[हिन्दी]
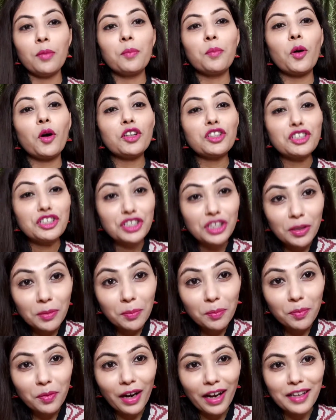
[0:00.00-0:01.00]
बहुत
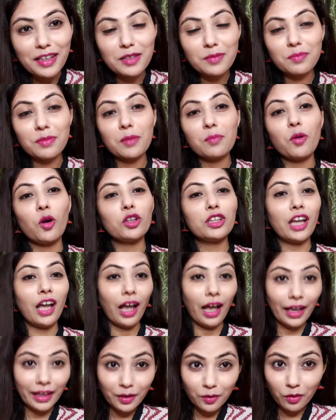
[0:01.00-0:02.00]
चीप प्राइस में बहुत
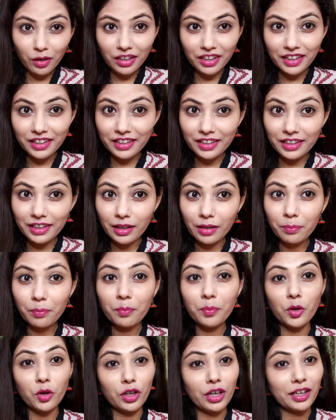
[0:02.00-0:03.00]
हाई क्वालिटी का
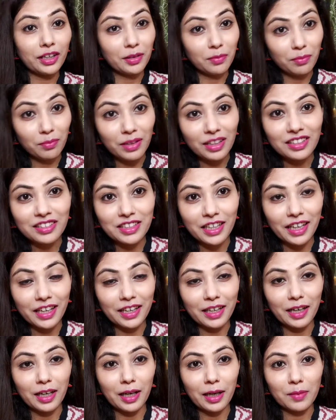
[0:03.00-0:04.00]
प्रोडक्ट मिल
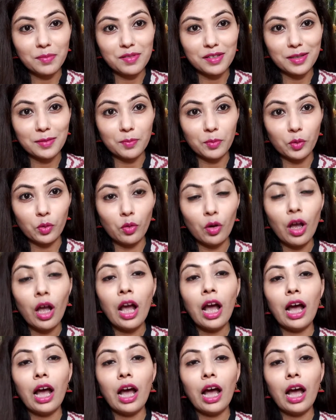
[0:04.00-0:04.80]
जाएगा आप सबको